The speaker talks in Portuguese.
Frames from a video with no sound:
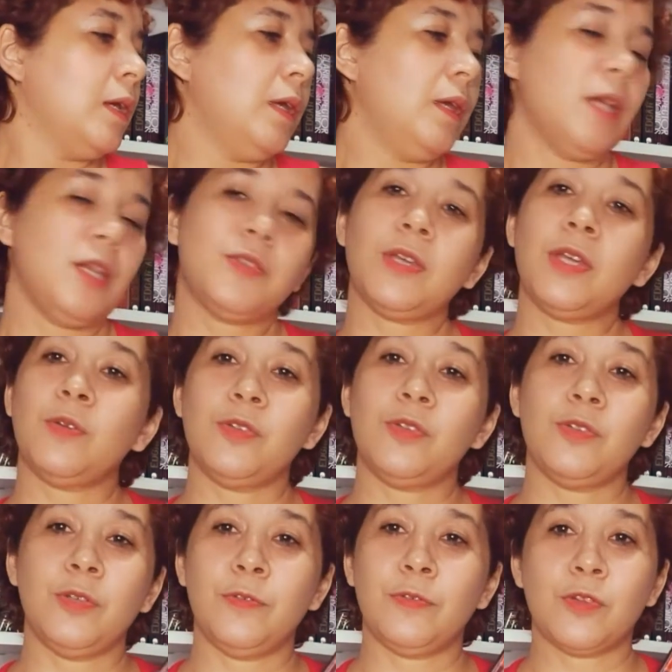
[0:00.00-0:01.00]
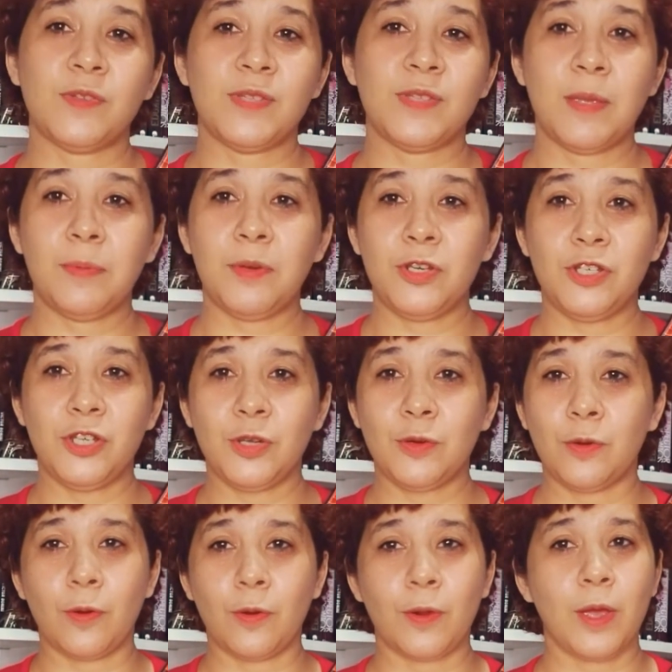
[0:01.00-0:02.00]
E é isso aí, é um livro que eu sempre
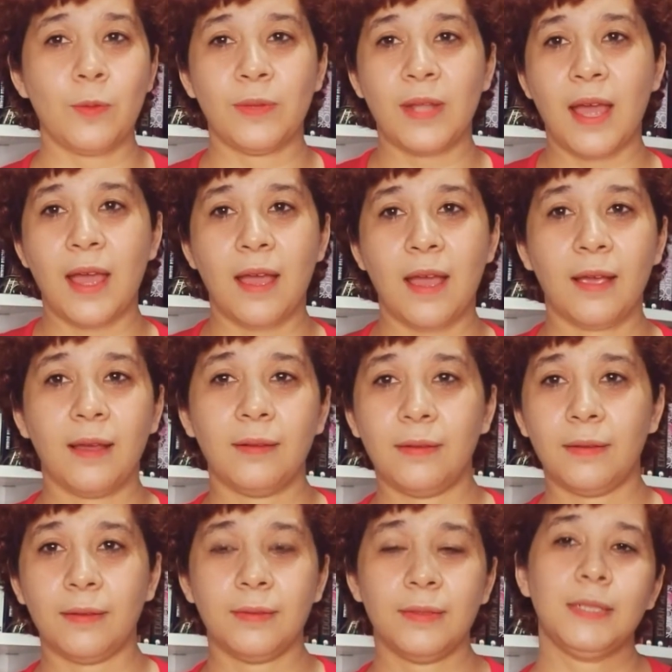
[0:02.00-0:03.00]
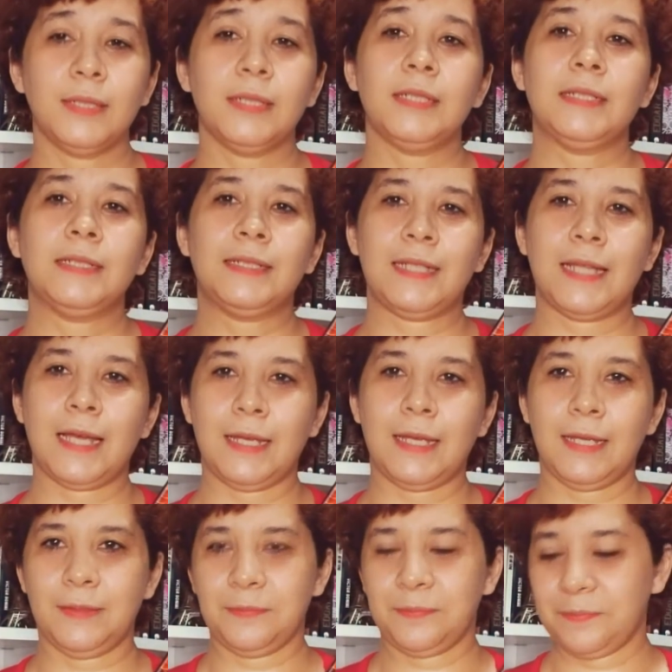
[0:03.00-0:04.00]
indico. Qualquer um da Agatha tá
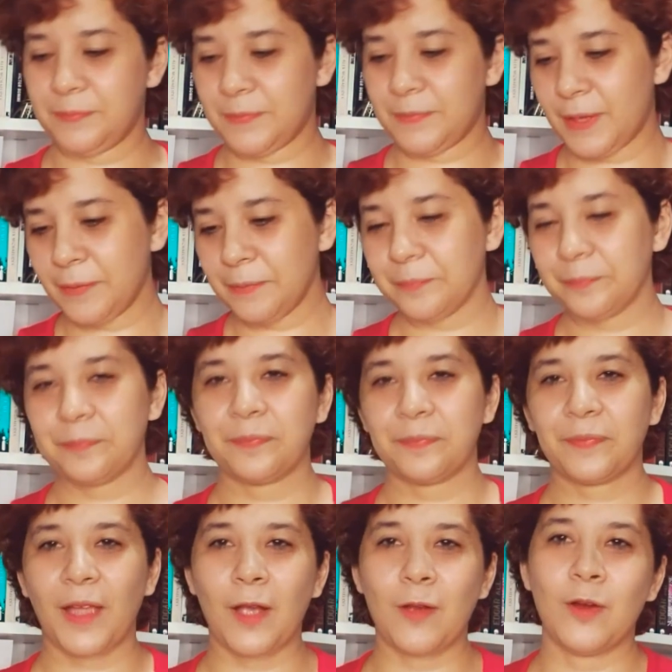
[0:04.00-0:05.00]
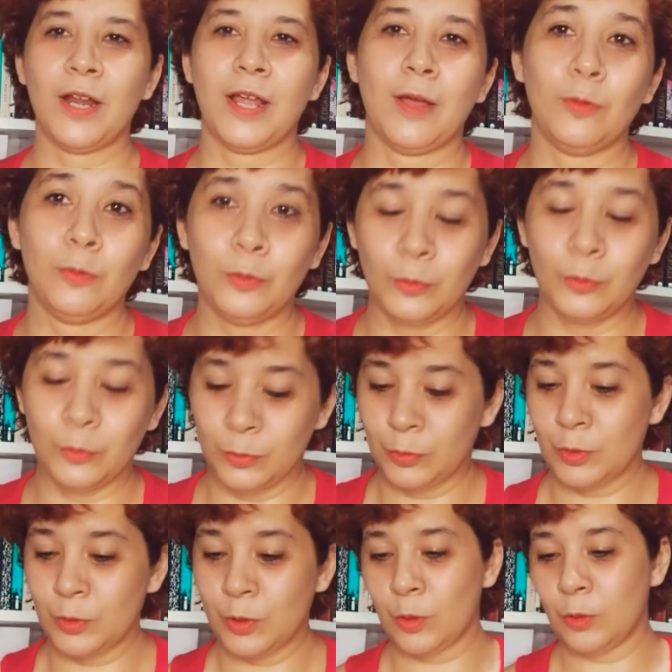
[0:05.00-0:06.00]
aí, né? Agora,
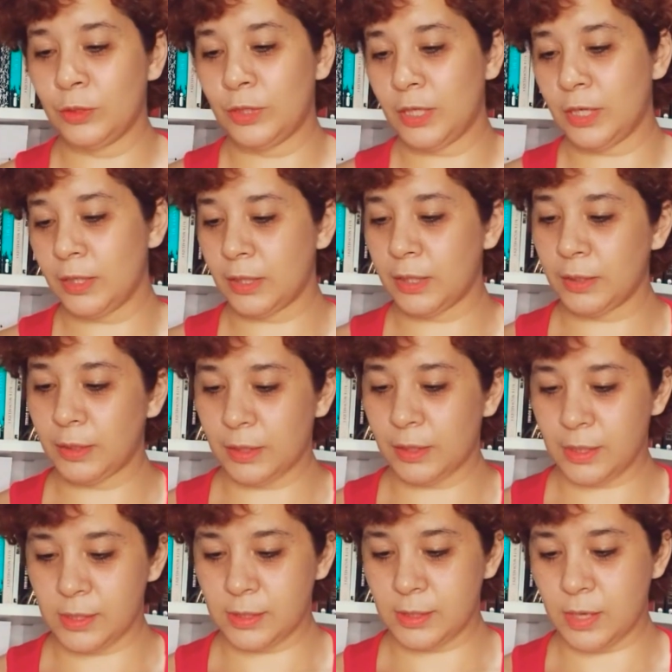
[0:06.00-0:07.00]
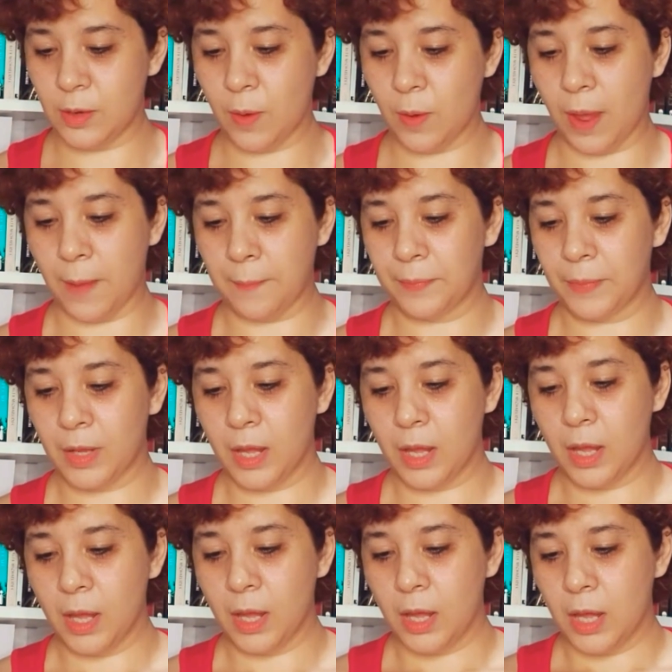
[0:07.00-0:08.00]
outra questão é
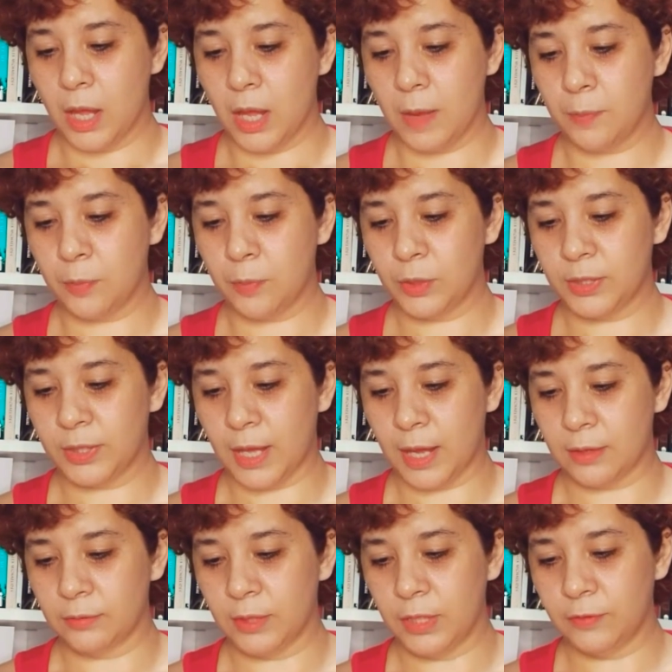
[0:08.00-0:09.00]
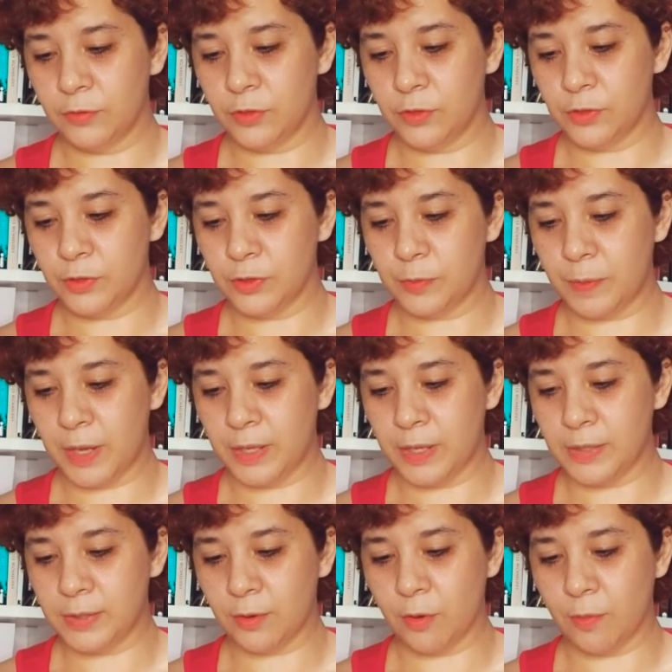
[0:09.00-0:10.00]
reportar um livro de
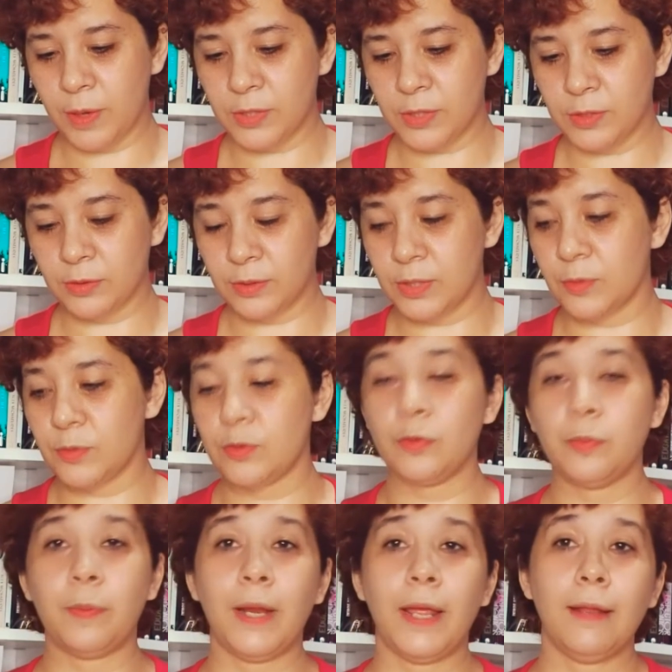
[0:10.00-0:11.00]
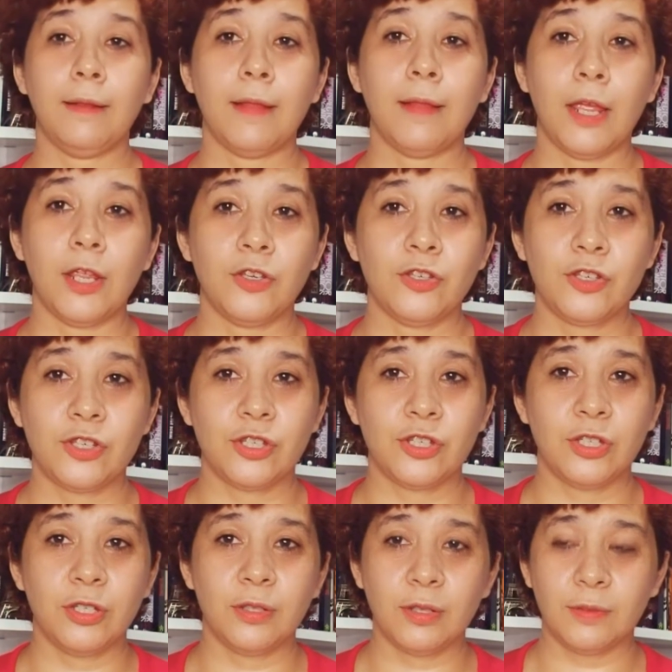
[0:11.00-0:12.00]
suspense com uma resolução
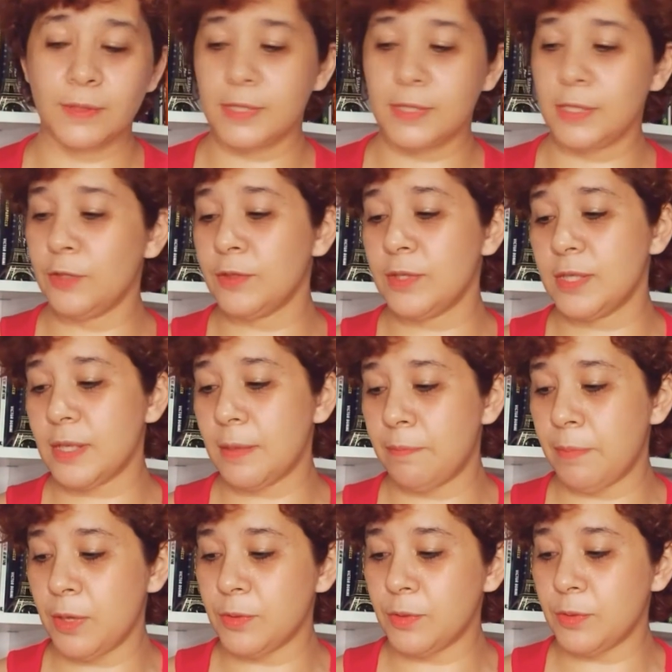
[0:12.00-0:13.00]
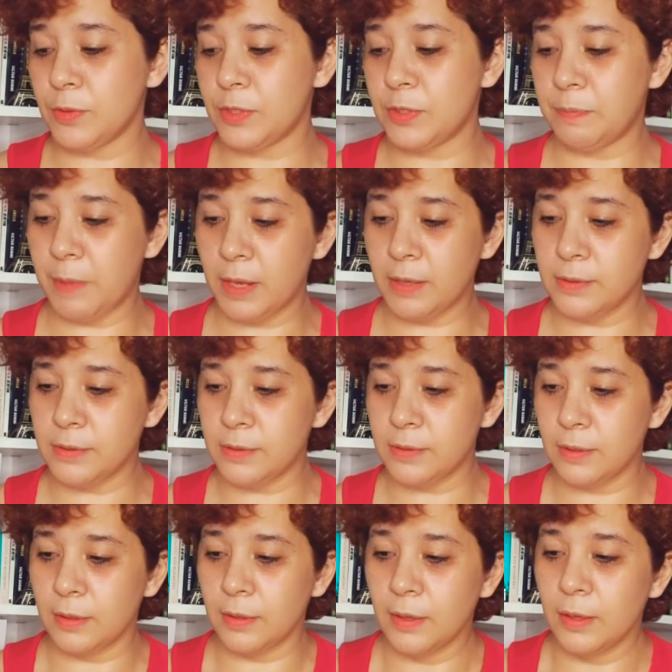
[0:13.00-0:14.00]
surpreendente. Então, assim, não sei se é bem
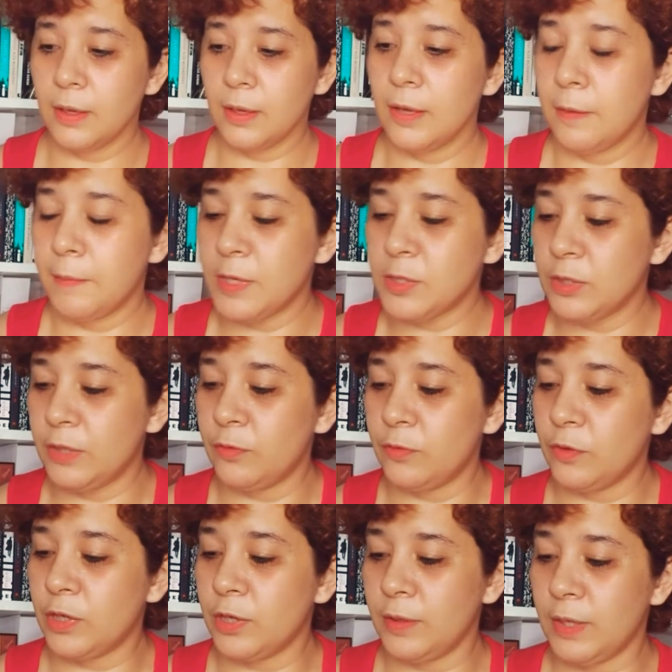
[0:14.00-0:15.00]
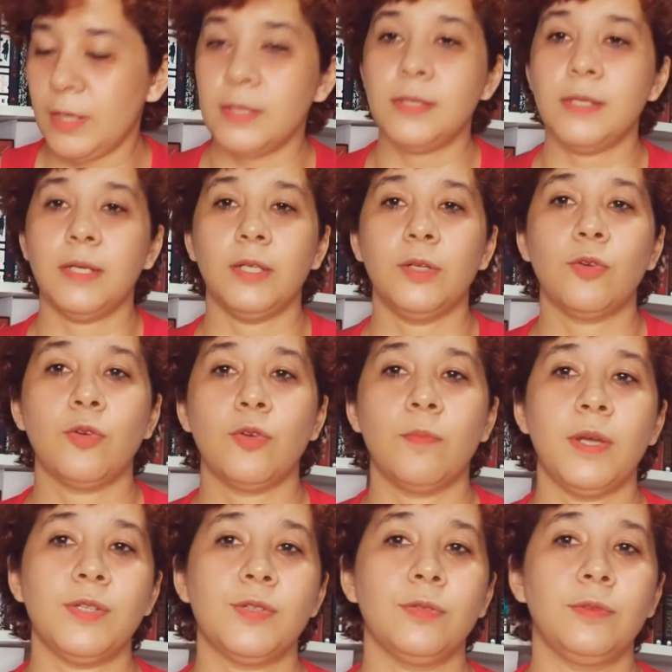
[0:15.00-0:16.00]
suspense, mas o livro que eu li esse ano com
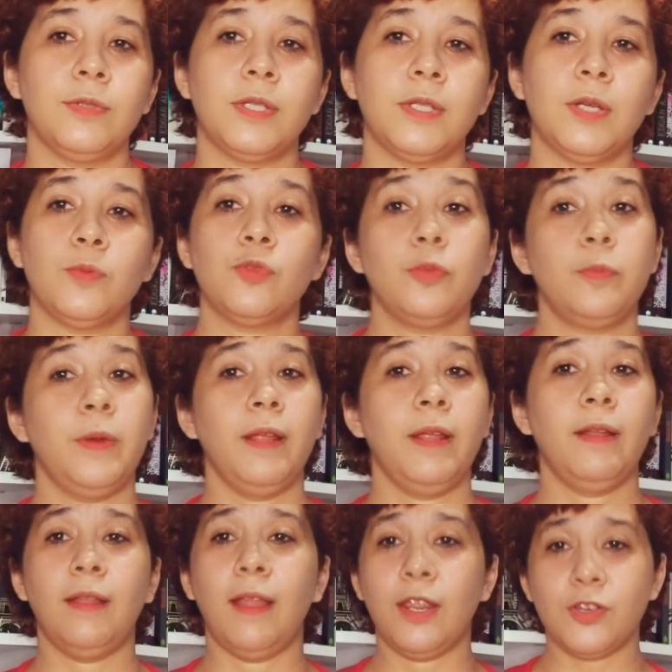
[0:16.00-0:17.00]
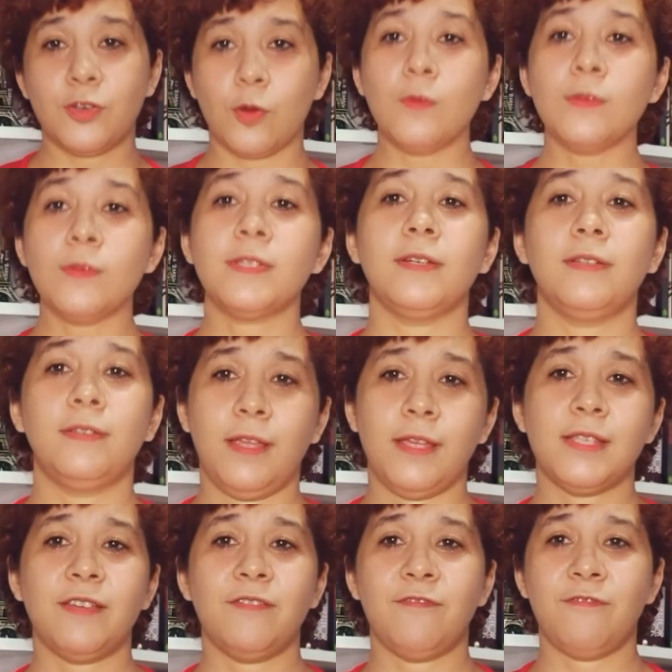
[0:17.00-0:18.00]
uma resolução surpreendente, com
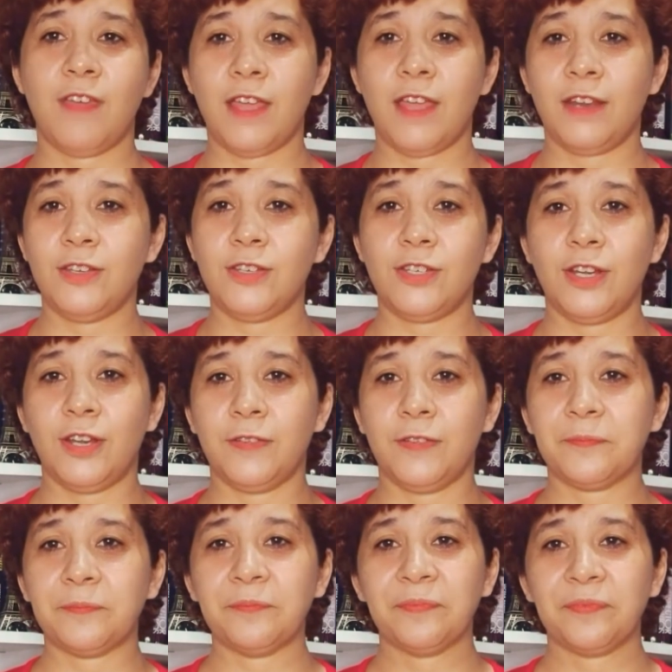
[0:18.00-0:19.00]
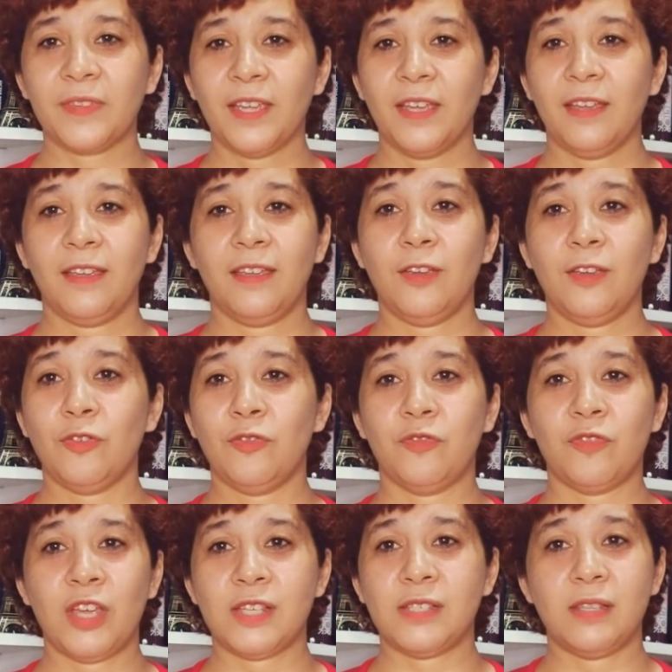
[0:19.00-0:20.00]
certeza é Verity, né? Que eu
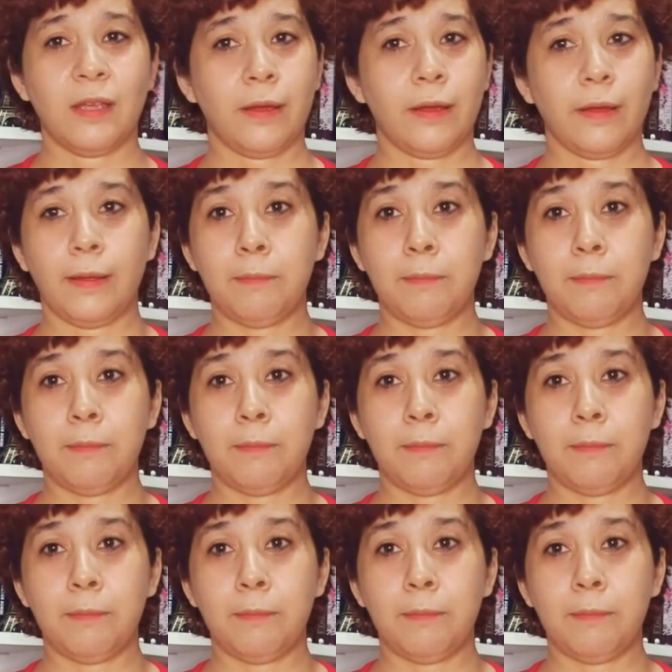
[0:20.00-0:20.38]
fiquei assim, ah,